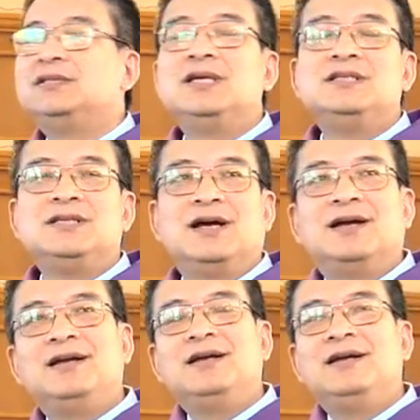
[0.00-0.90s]
现象
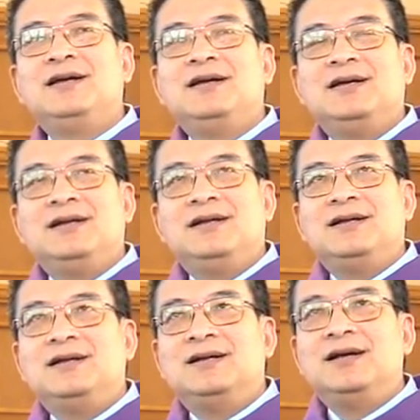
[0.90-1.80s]

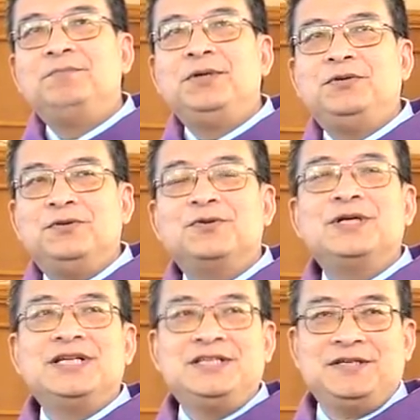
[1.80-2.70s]
来比喻
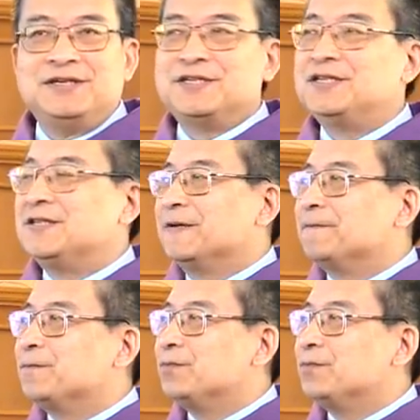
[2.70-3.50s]
或者解释